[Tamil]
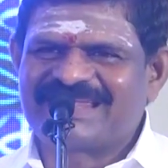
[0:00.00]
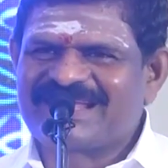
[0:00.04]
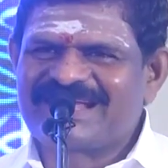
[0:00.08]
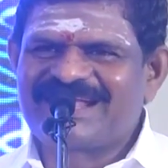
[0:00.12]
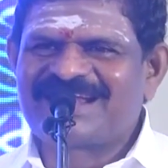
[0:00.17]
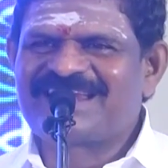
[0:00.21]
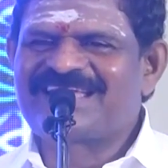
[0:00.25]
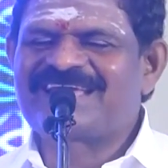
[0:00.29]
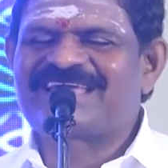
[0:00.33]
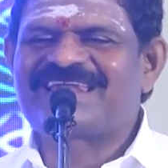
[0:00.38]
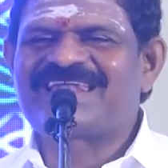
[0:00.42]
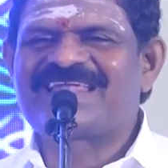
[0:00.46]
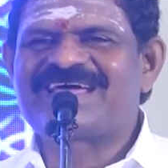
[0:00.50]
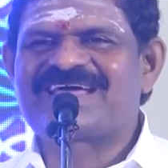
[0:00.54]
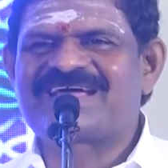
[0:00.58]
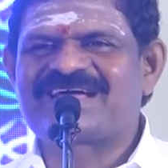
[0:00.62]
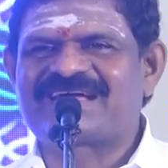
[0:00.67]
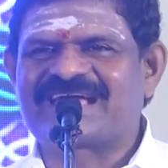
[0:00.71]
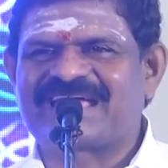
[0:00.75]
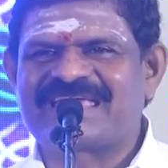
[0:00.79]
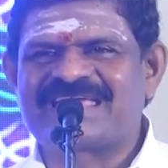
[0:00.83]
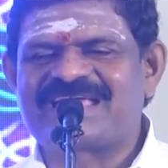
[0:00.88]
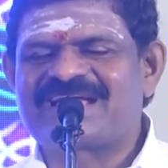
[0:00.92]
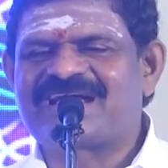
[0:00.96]

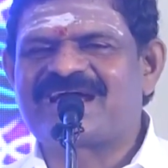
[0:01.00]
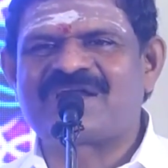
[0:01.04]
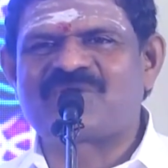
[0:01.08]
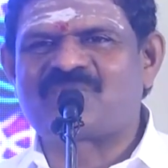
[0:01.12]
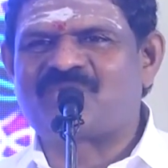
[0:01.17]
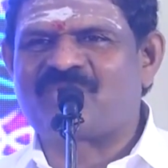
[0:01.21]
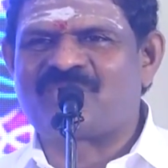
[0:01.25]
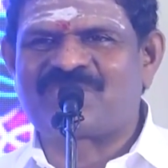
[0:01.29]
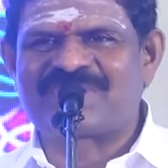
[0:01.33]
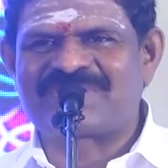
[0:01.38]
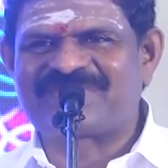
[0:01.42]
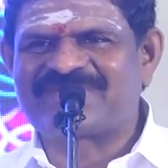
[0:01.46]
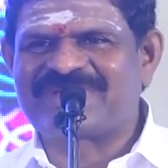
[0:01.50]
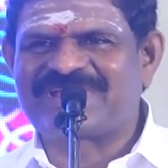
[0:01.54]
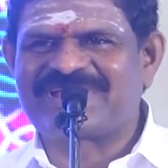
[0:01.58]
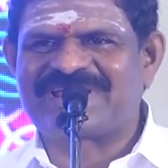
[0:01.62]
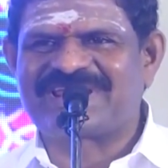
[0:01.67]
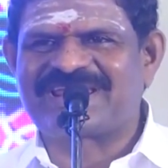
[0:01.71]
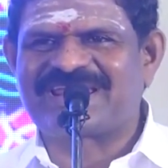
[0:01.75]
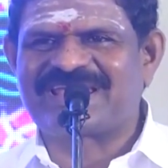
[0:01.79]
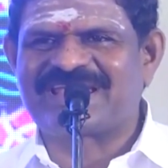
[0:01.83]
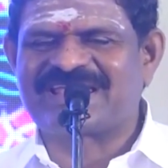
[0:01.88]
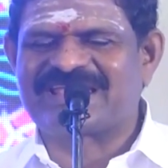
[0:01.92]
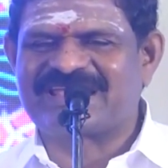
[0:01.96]
எங்களுக்கெல்லாம் கை கால் ஓடவே
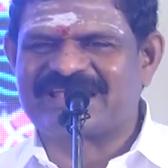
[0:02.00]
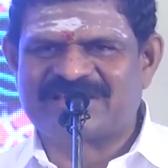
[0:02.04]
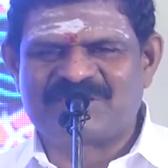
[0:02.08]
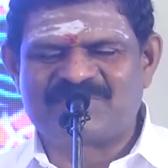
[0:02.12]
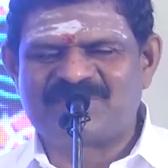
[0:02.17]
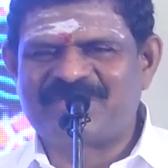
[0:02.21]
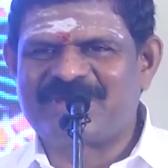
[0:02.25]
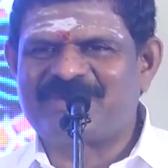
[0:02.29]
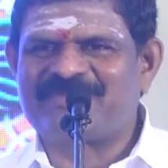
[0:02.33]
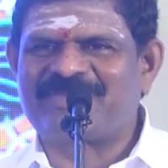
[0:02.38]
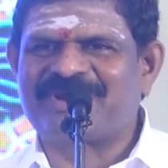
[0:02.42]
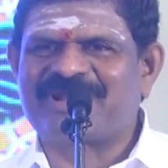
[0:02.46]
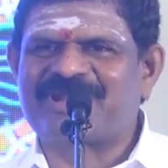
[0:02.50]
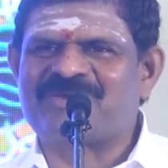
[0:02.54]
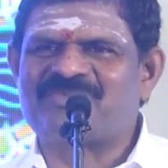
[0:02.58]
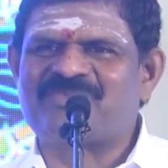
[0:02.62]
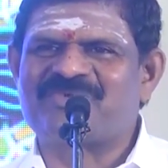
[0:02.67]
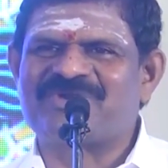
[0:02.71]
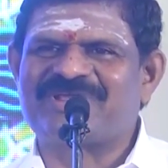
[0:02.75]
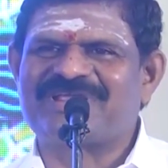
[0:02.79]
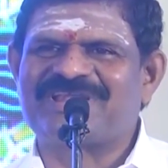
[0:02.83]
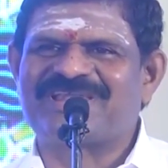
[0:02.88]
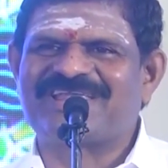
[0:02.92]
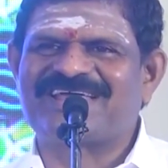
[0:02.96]
இல்லை எதுவுமே பண்ண
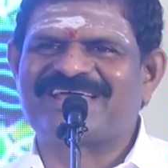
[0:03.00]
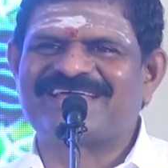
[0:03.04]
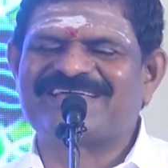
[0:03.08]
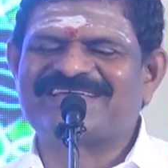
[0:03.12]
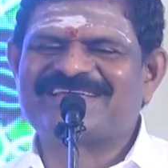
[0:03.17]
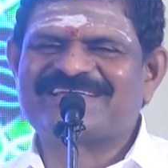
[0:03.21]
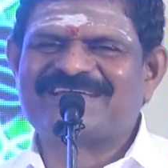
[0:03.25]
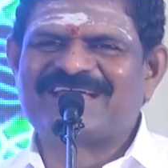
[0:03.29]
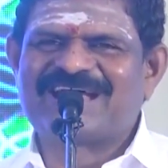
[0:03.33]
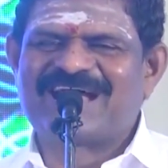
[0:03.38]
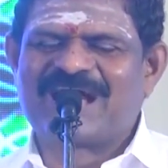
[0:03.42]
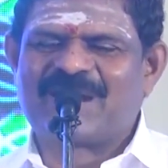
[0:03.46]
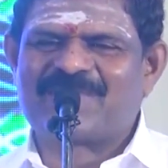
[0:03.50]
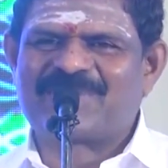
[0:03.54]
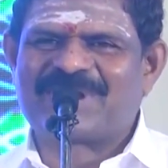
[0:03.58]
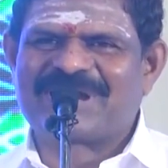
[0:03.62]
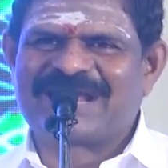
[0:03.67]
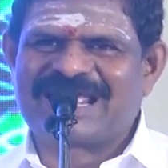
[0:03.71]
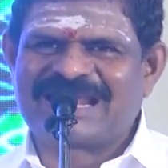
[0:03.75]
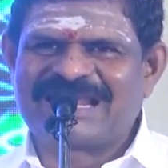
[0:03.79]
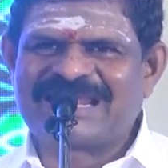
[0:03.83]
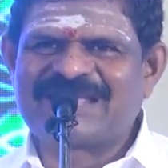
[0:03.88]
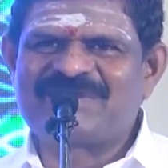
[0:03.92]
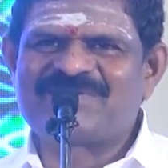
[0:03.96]
முடியல
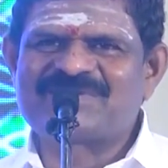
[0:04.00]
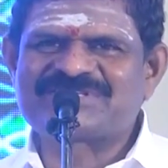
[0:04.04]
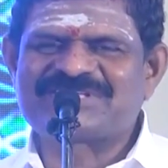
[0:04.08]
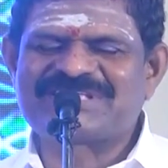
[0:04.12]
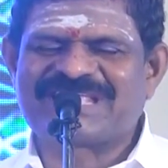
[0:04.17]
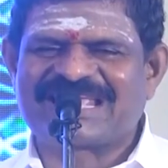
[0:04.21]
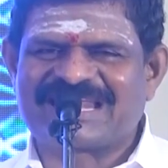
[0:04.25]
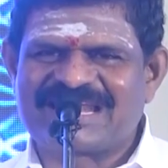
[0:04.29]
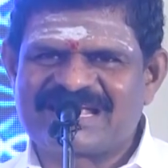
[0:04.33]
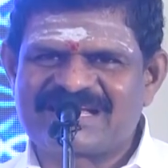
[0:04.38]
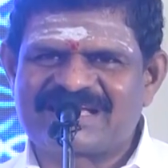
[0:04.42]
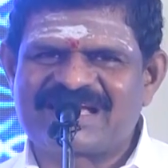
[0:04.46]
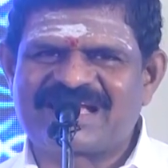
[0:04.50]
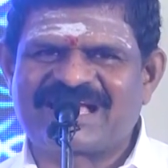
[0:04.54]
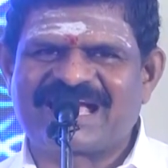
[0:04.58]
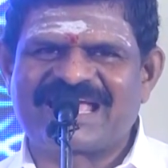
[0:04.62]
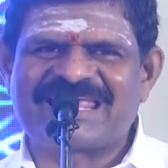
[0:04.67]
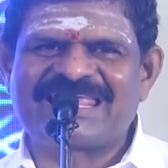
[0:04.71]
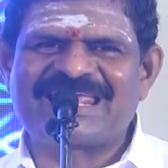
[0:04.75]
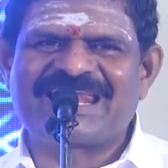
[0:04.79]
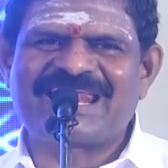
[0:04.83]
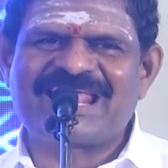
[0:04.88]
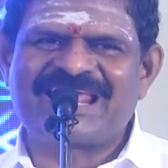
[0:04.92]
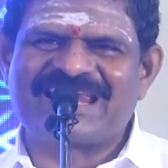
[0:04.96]
அப்புறம் நல்ல யோசனை எனக்கு
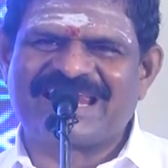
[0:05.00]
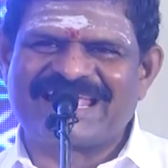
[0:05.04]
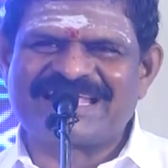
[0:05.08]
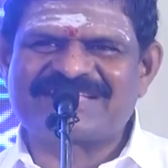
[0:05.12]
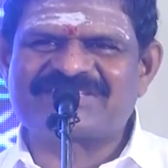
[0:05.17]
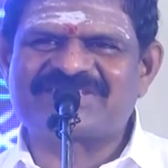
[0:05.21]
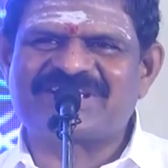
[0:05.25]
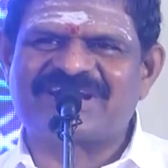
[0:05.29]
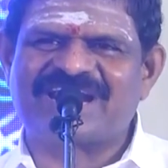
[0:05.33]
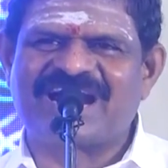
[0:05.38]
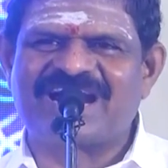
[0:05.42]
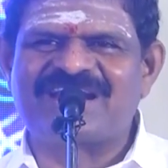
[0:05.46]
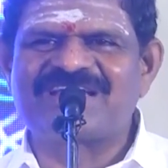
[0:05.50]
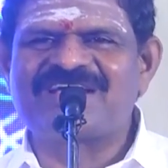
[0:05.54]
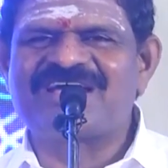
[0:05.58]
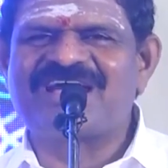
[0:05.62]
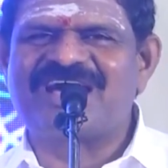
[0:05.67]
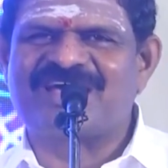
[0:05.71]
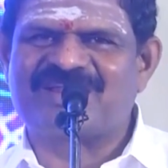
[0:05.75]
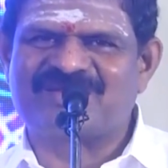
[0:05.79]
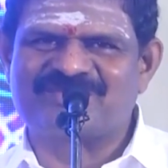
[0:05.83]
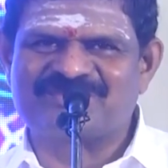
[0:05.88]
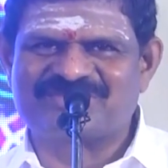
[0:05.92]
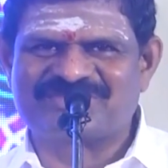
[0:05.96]
கையெல்லாம் லேசாக
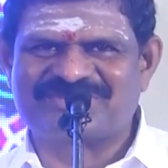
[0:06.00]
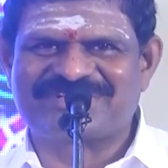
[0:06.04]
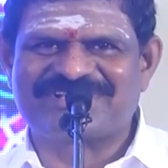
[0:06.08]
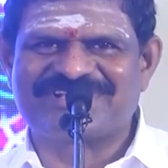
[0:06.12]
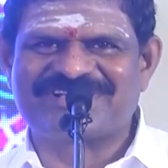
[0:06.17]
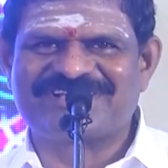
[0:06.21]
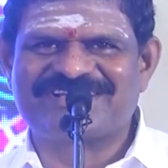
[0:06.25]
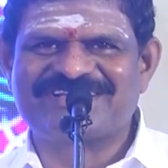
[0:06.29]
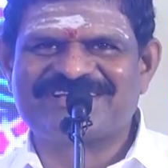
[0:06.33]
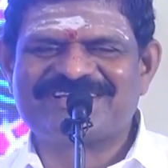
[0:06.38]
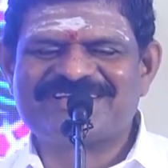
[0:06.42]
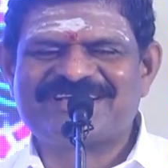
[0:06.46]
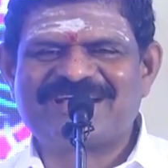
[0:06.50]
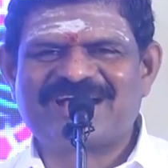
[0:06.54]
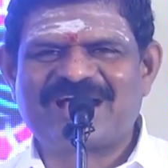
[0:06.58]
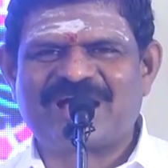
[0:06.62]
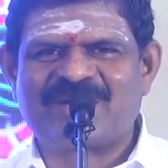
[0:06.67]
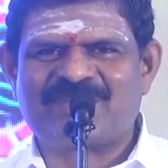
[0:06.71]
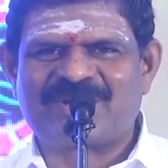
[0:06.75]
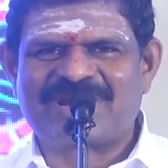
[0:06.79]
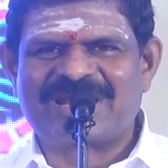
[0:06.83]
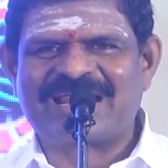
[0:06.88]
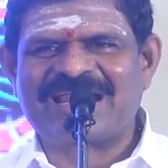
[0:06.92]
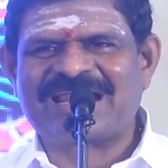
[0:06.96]
நடுங்க ஆரம்பிச்சுது
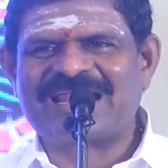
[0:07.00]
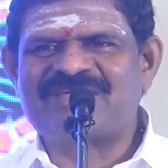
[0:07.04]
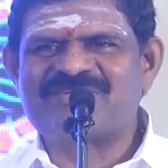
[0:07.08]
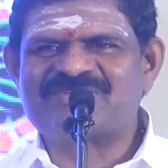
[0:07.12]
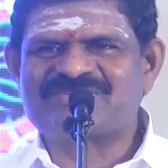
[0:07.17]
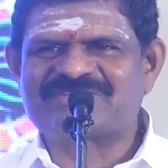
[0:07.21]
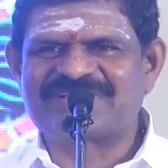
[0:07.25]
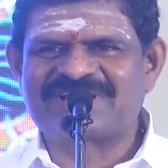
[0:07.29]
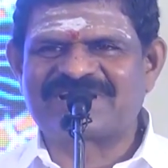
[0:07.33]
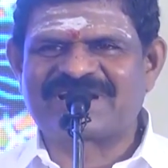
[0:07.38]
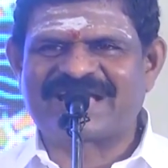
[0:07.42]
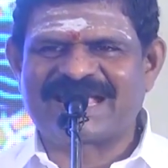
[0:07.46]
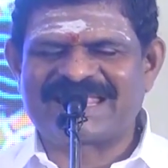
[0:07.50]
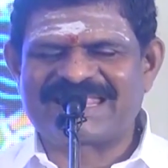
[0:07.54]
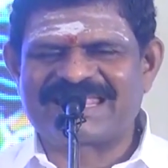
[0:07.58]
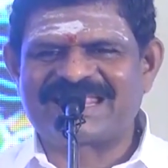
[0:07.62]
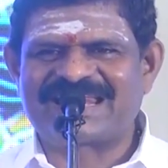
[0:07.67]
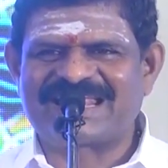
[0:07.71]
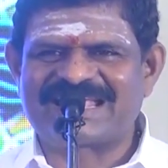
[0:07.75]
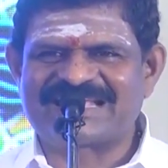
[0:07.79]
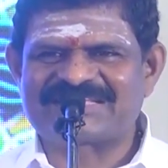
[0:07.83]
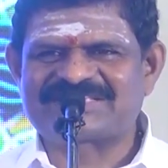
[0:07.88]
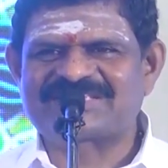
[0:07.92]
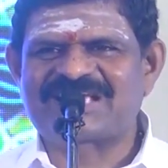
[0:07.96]
அப்புறம் நல்ல யோசனை
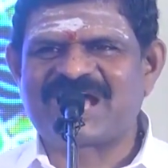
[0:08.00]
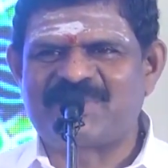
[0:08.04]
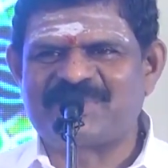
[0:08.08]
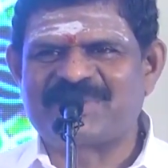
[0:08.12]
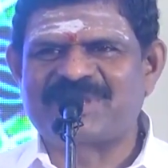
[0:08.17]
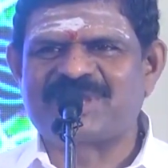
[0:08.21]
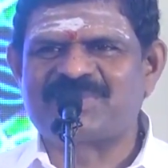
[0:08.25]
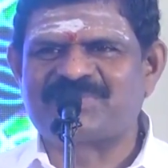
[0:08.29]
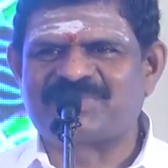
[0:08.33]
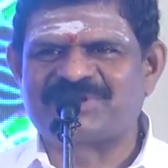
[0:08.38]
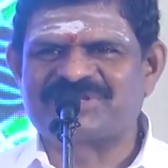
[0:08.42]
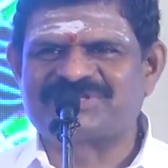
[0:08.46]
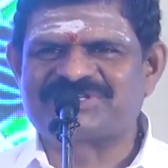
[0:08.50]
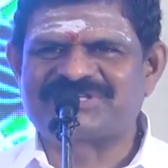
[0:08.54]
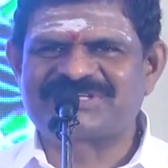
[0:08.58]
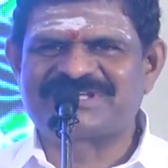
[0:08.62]
கையை லேசாக அமைக்க